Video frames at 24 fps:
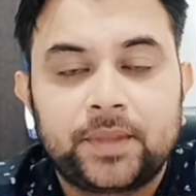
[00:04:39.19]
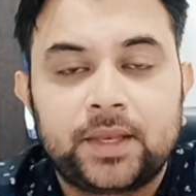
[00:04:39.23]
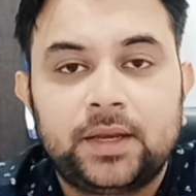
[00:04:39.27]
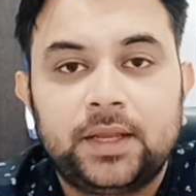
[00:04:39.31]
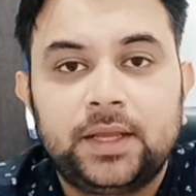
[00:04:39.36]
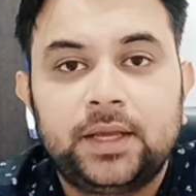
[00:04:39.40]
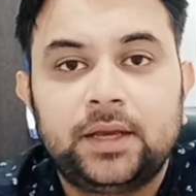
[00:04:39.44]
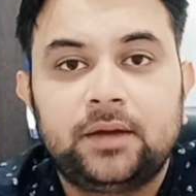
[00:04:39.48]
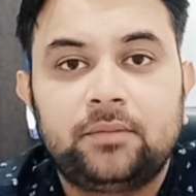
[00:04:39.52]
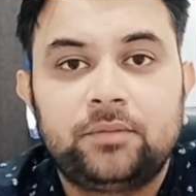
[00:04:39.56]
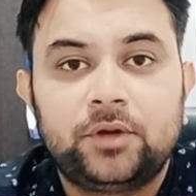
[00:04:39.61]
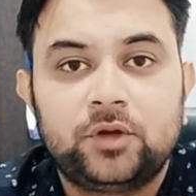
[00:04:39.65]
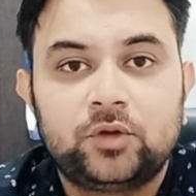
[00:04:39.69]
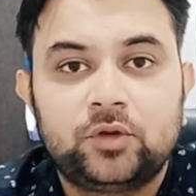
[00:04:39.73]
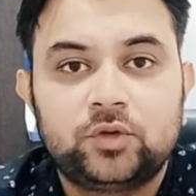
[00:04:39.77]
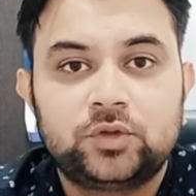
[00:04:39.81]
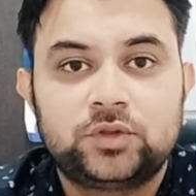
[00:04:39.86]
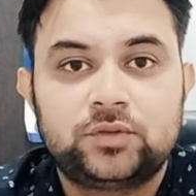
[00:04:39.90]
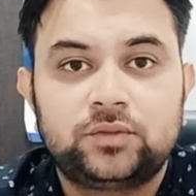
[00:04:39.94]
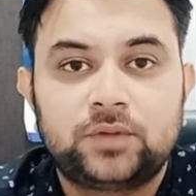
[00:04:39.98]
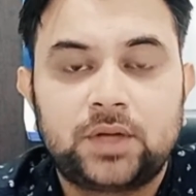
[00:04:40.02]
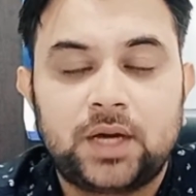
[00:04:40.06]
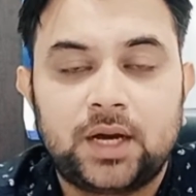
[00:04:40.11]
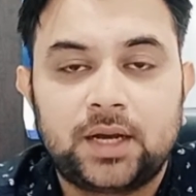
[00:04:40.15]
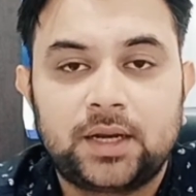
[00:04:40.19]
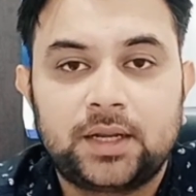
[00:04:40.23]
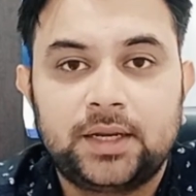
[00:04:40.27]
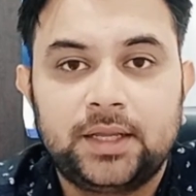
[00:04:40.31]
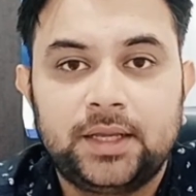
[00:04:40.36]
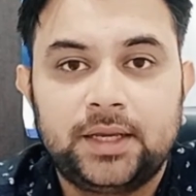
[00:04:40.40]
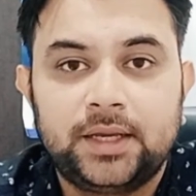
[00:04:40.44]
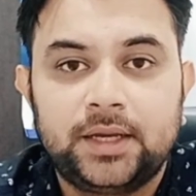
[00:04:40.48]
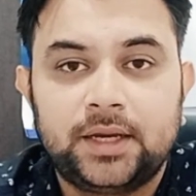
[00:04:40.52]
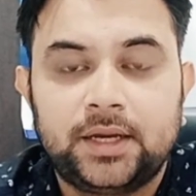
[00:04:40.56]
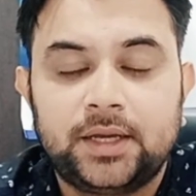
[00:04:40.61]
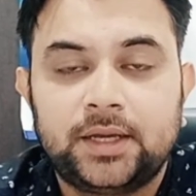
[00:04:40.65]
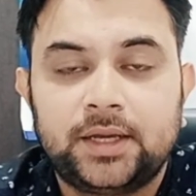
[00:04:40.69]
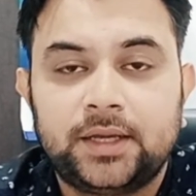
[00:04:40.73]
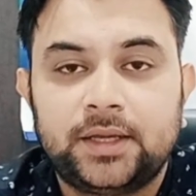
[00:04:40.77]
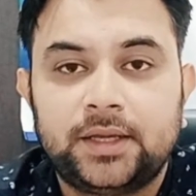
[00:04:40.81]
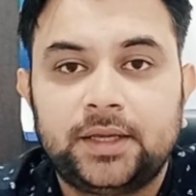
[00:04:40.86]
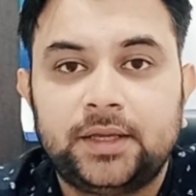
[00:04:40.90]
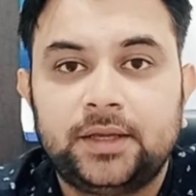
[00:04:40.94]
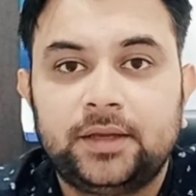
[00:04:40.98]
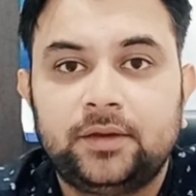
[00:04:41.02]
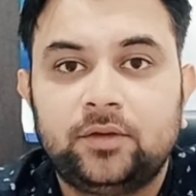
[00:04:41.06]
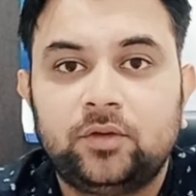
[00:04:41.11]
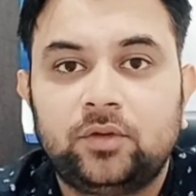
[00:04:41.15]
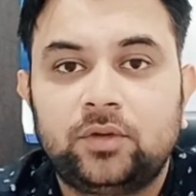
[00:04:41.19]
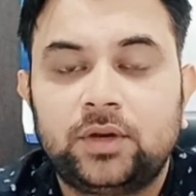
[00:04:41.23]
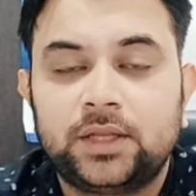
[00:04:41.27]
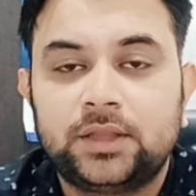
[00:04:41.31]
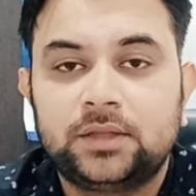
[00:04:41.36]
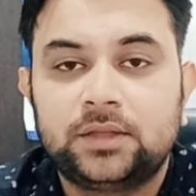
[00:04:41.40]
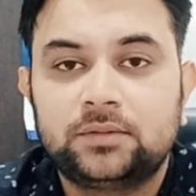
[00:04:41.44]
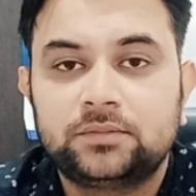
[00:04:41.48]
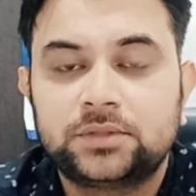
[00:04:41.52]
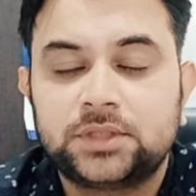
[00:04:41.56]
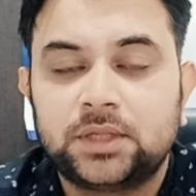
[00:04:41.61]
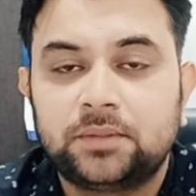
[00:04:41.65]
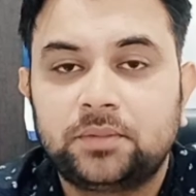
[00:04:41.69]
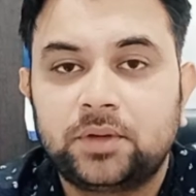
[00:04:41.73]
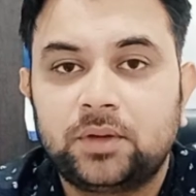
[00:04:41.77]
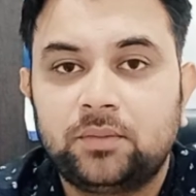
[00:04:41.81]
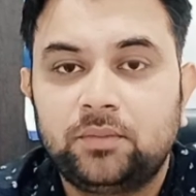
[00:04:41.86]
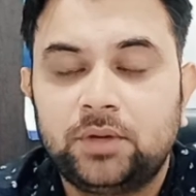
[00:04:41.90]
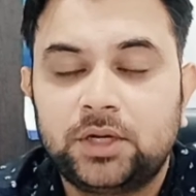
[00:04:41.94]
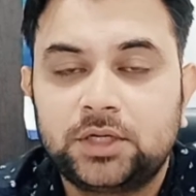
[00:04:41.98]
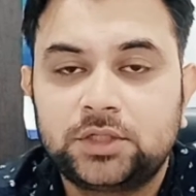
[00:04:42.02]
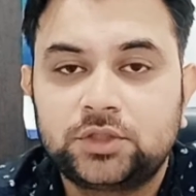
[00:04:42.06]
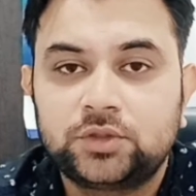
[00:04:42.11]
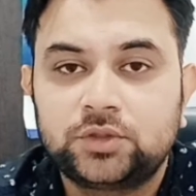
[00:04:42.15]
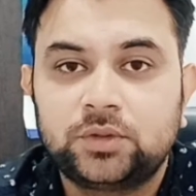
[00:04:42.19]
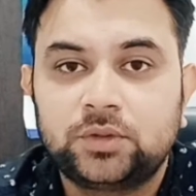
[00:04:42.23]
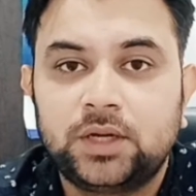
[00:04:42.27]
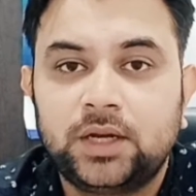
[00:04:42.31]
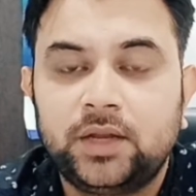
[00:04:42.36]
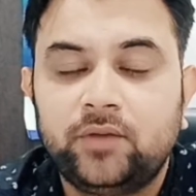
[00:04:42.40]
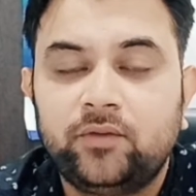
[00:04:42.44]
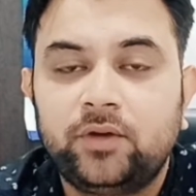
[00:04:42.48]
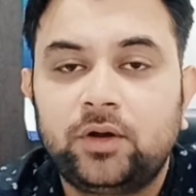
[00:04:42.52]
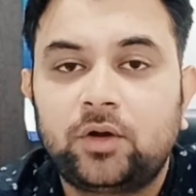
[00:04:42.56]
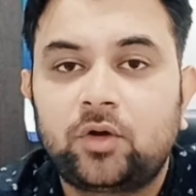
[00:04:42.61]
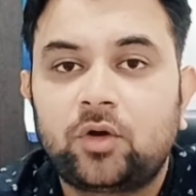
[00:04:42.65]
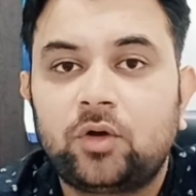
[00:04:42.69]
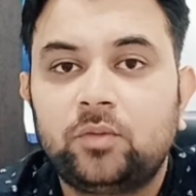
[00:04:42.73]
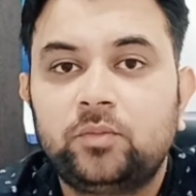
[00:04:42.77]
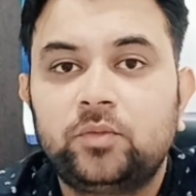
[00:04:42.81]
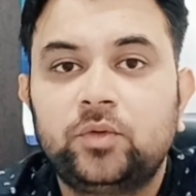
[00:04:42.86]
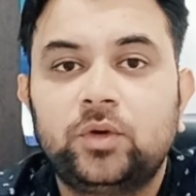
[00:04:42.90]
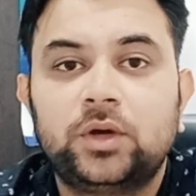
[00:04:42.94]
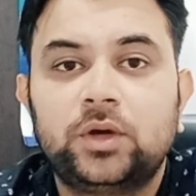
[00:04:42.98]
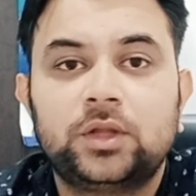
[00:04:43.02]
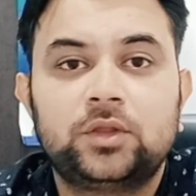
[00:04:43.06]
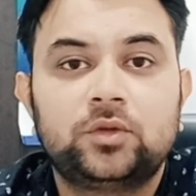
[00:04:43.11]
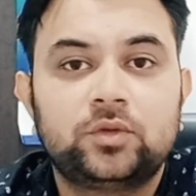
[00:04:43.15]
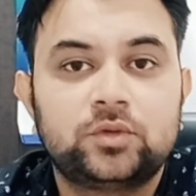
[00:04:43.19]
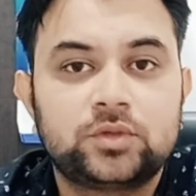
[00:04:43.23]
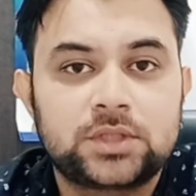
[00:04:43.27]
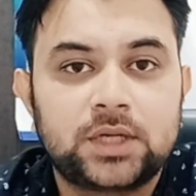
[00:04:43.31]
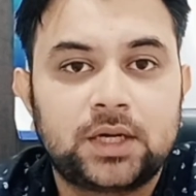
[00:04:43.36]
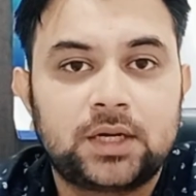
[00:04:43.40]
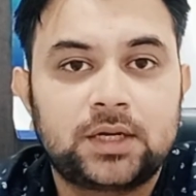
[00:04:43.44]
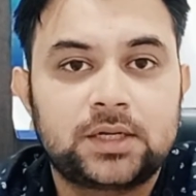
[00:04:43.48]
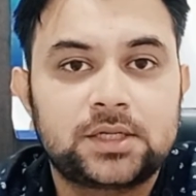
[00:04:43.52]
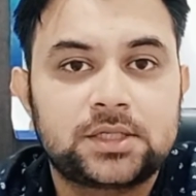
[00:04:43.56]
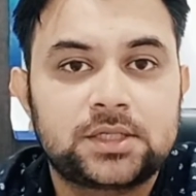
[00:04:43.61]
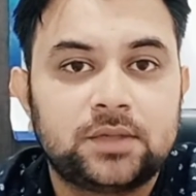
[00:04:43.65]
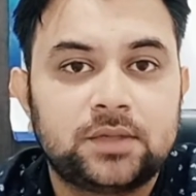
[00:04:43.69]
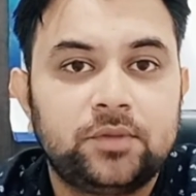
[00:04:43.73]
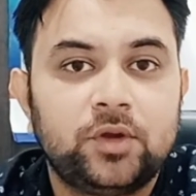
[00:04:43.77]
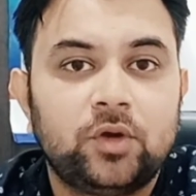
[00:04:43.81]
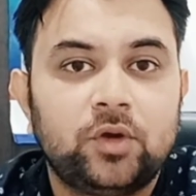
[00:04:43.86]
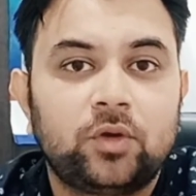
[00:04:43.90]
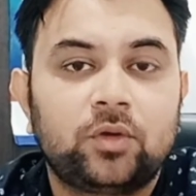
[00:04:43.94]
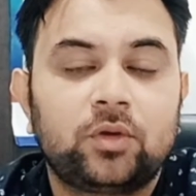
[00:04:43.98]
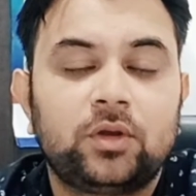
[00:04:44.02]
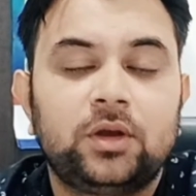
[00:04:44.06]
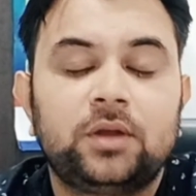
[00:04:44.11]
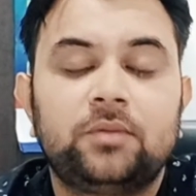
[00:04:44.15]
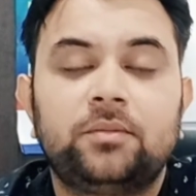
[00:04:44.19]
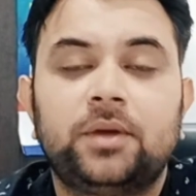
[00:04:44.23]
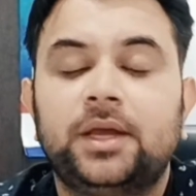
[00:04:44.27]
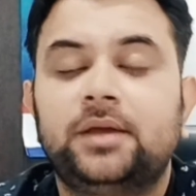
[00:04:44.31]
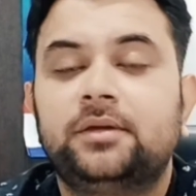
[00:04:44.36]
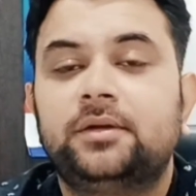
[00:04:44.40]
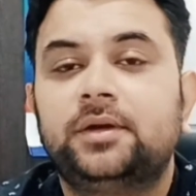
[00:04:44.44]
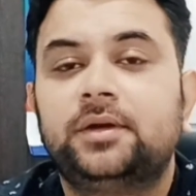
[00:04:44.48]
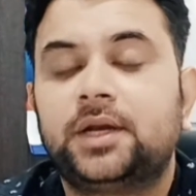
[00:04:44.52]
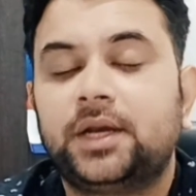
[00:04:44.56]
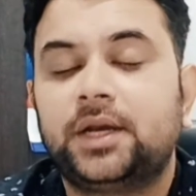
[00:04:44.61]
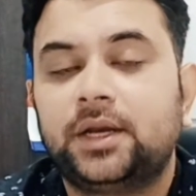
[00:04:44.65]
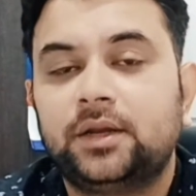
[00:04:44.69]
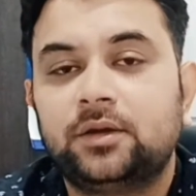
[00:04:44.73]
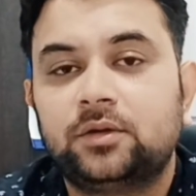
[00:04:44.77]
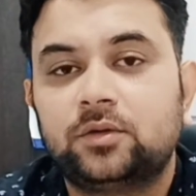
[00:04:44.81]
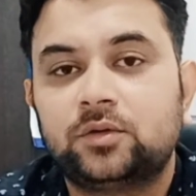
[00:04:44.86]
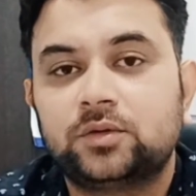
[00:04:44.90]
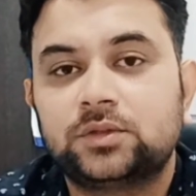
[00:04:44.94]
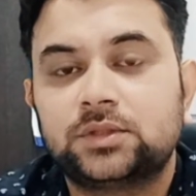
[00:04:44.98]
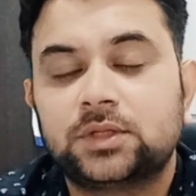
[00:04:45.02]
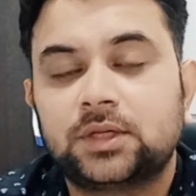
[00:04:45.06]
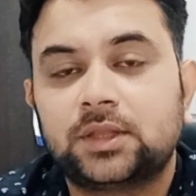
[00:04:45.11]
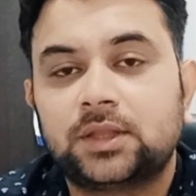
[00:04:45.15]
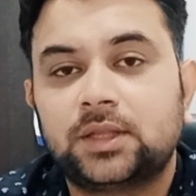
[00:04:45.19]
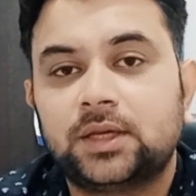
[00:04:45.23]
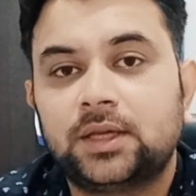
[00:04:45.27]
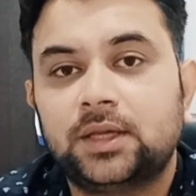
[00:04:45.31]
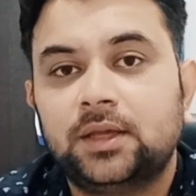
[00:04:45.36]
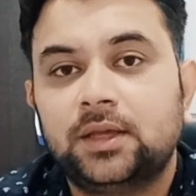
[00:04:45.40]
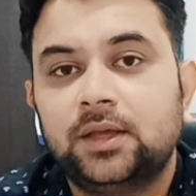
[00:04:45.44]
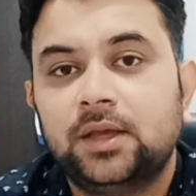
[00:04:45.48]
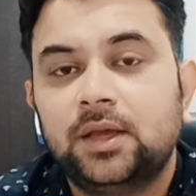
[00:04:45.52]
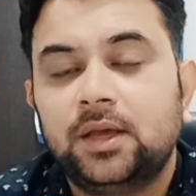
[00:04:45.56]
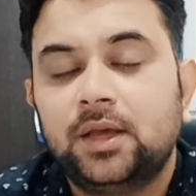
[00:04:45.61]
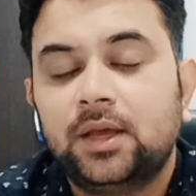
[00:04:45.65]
ठीक है आपने कुछ खाना नहीं खाया है और एकदम से आपका ब्लड शुगर लेवल ड्रॉप हुआ तो उस कारण से भी ऑक्यूलर माइग्रेन ट्रिगर हो सकता है